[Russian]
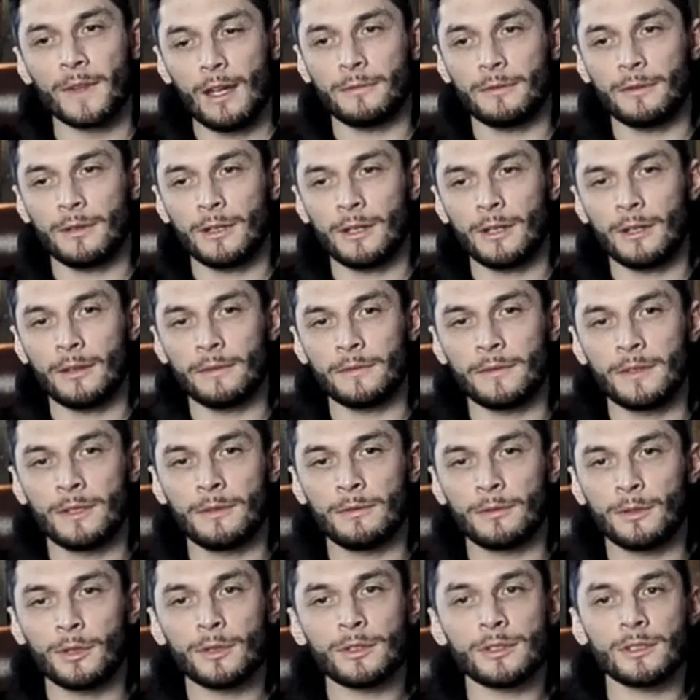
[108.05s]
В
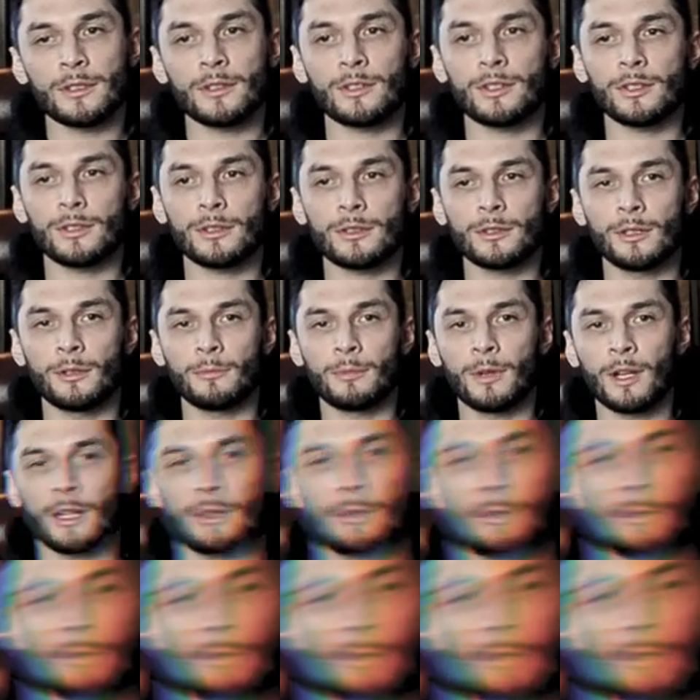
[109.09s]
96-м
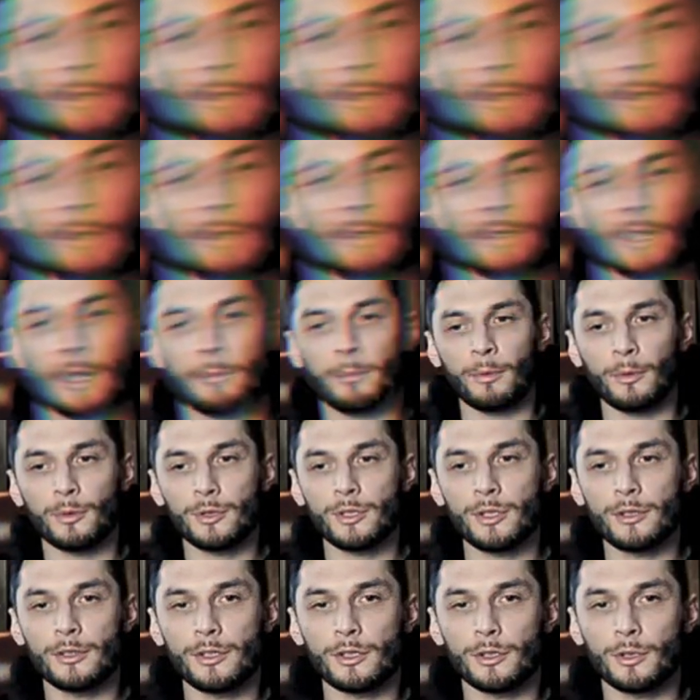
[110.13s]
году а, так
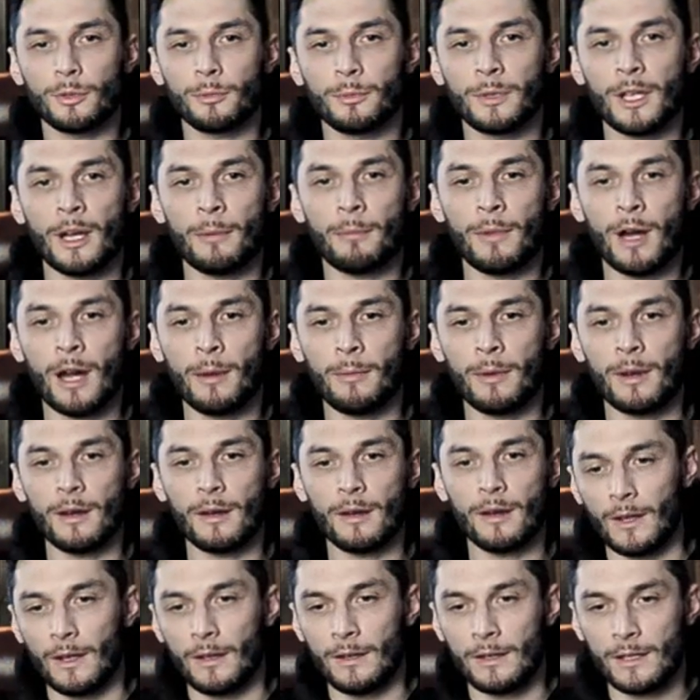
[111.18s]
получилось, что у меня
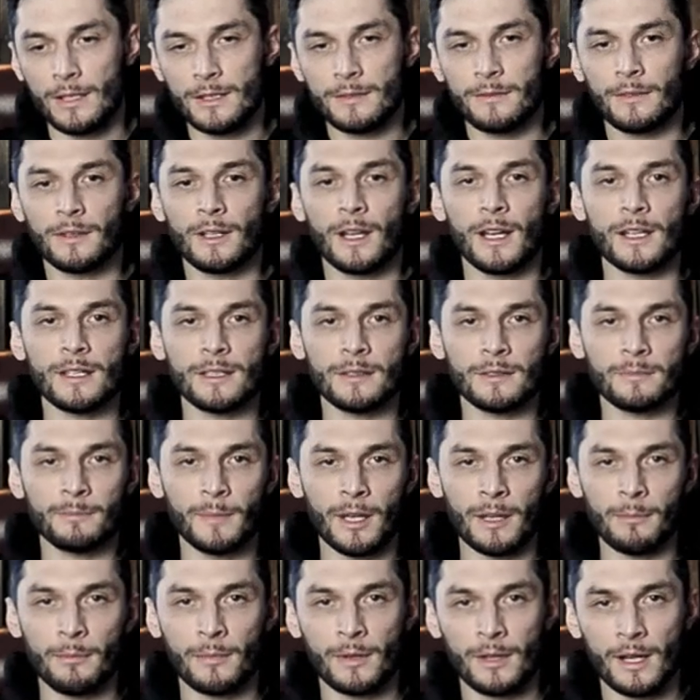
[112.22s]
мама развелась с
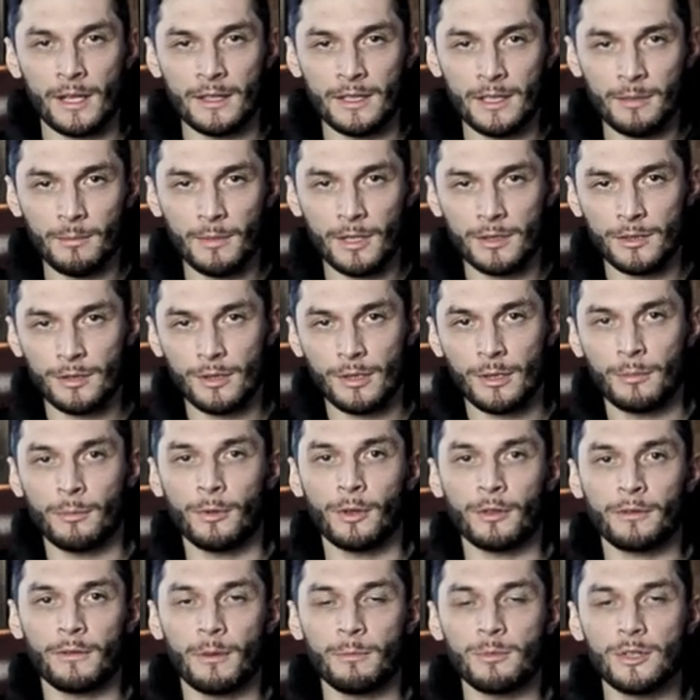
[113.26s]
моим родным отцом,
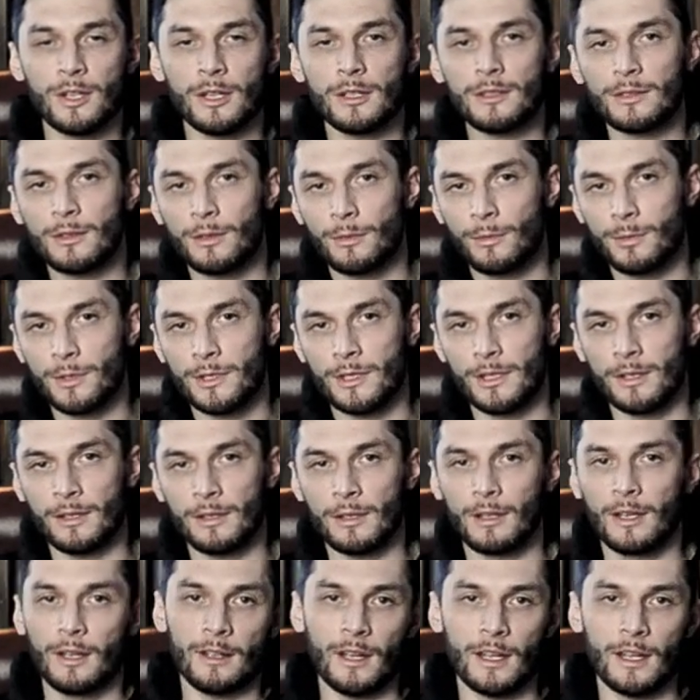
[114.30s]
он вообще из Грузии.